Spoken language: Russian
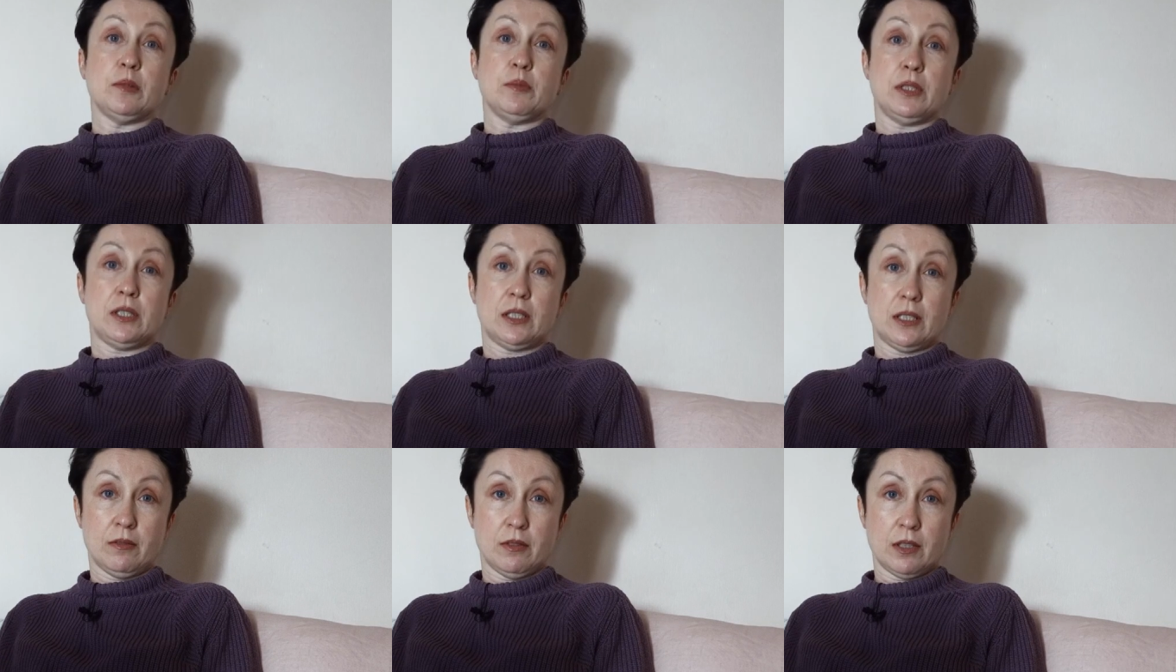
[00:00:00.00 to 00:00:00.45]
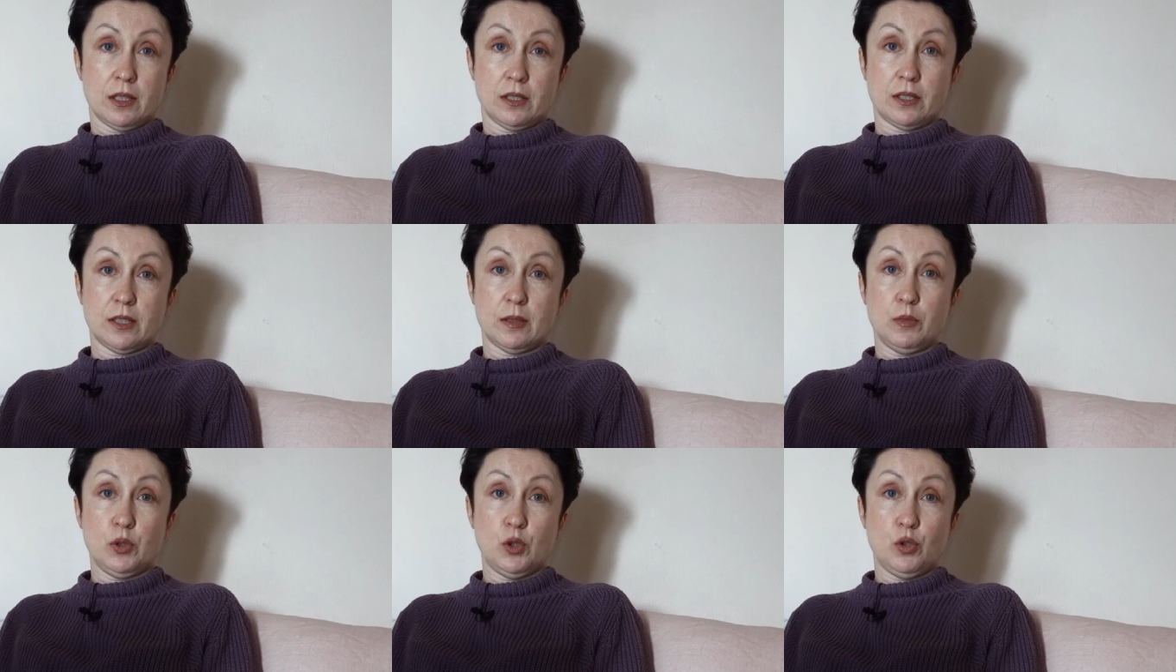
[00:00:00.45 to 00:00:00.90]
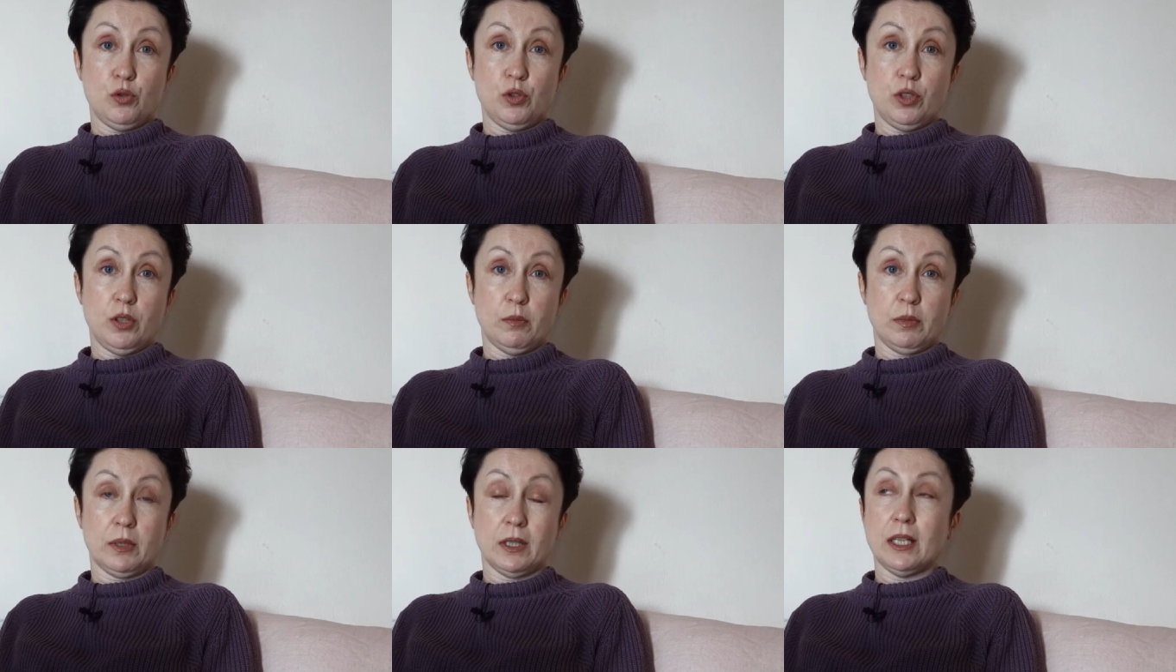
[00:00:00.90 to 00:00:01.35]
там реставрация, там
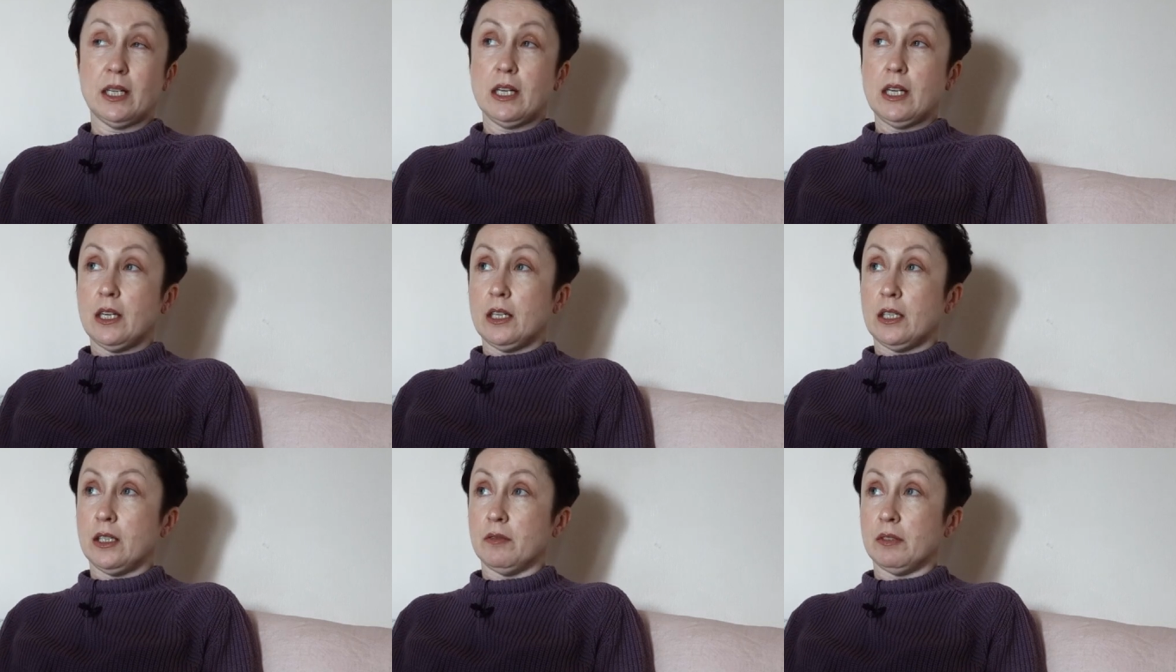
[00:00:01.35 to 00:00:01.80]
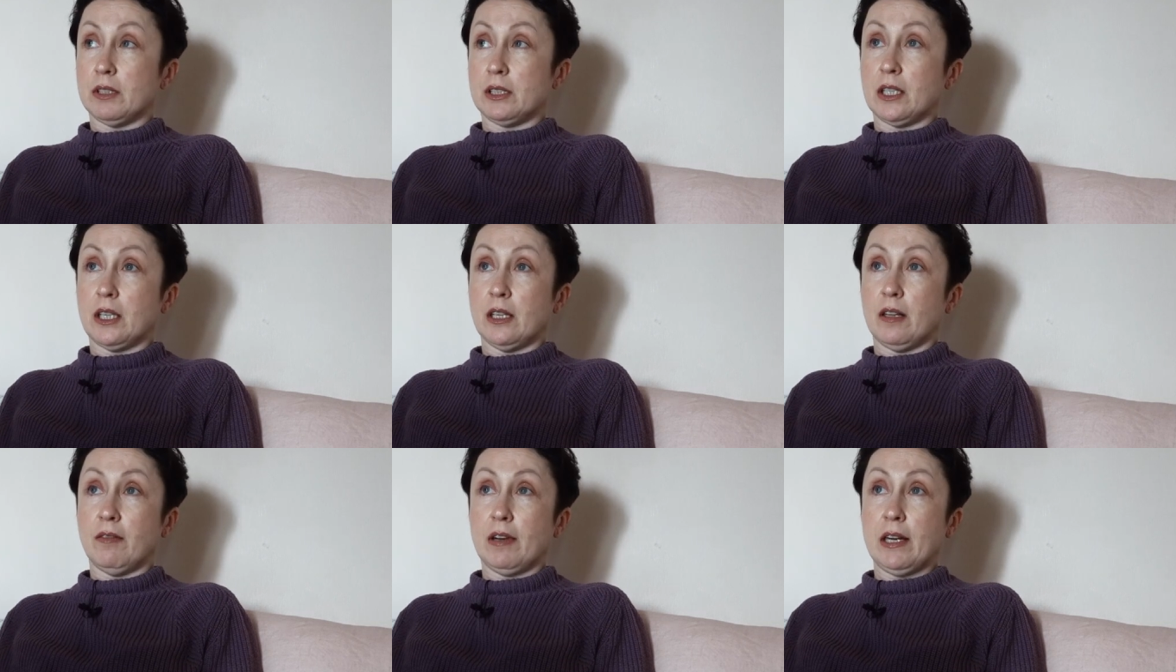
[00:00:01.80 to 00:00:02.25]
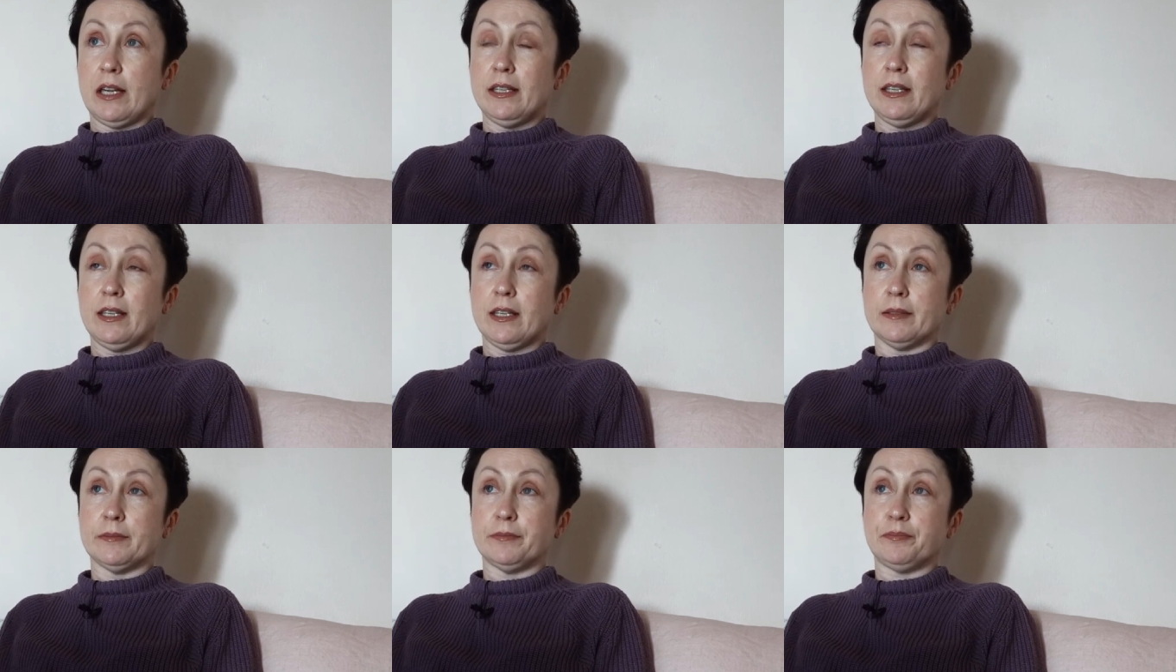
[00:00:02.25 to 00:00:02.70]
ничего не было. На
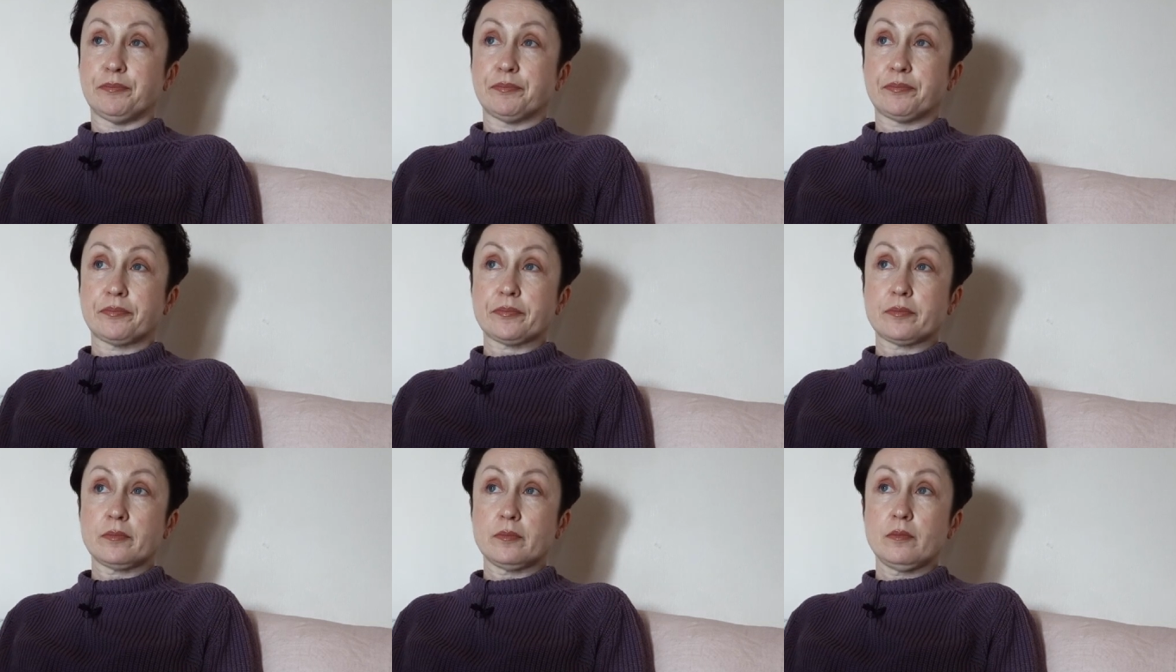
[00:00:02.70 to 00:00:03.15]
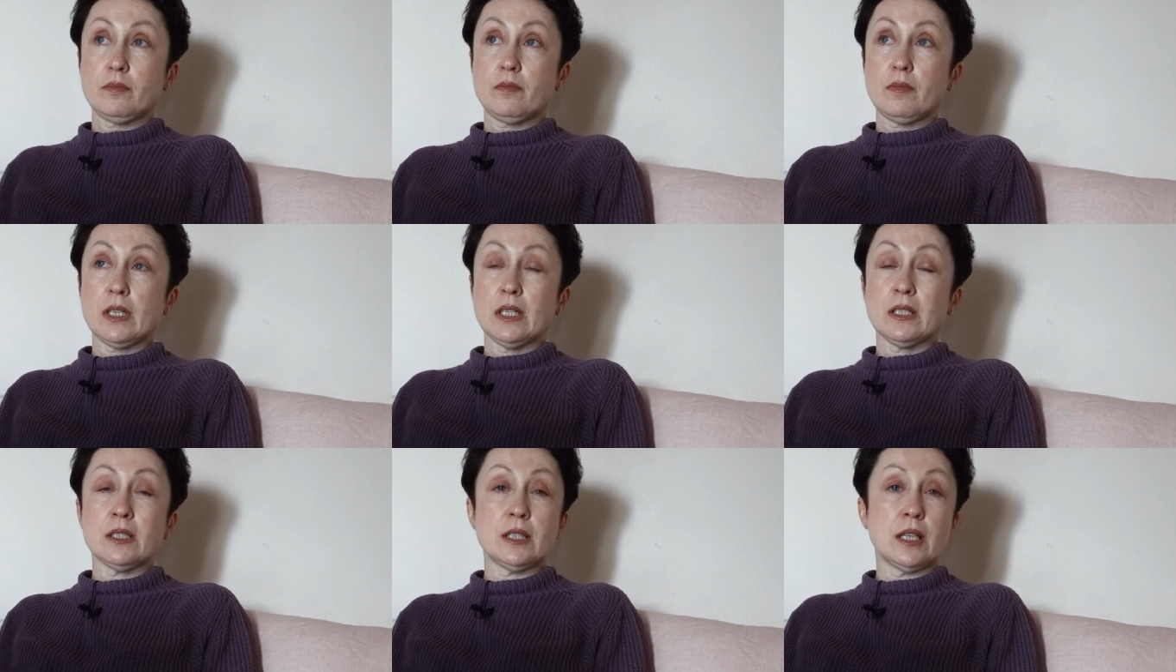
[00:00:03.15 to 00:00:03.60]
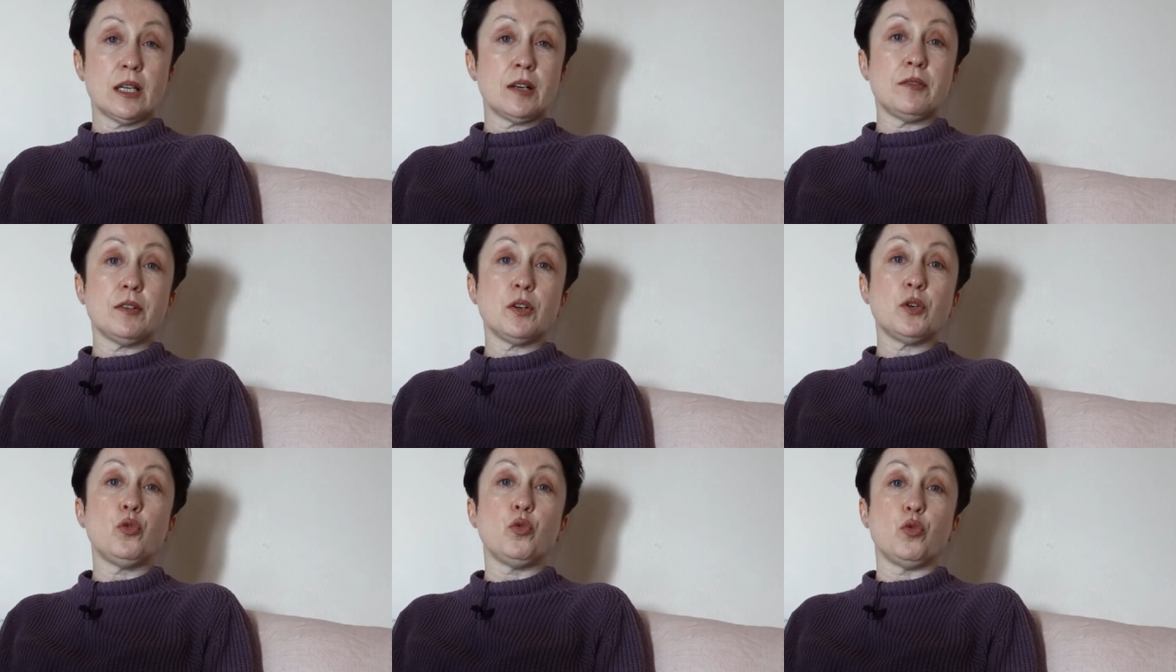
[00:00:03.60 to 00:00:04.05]
восстановление
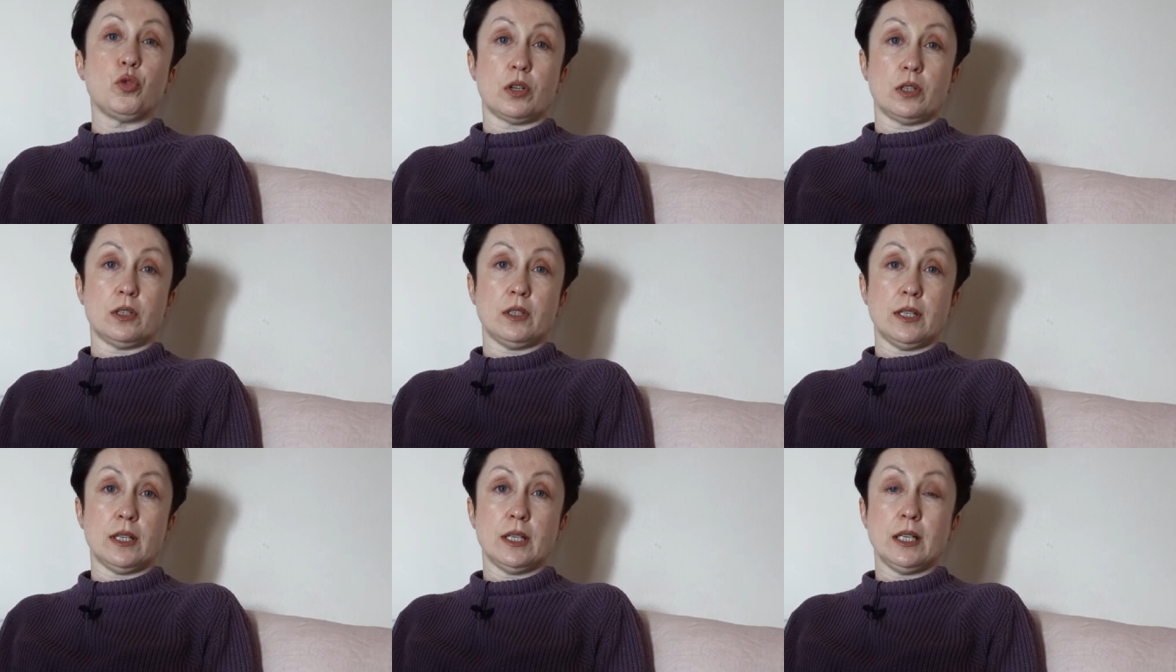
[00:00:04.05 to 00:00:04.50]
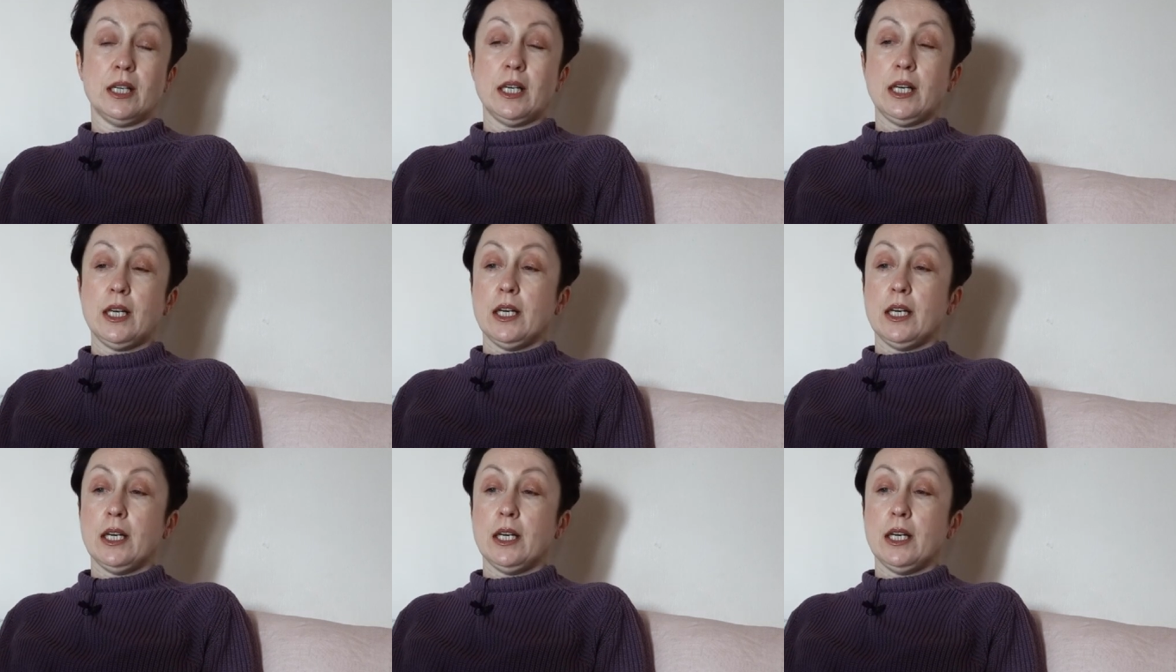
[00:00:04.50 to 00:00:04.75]
старого города.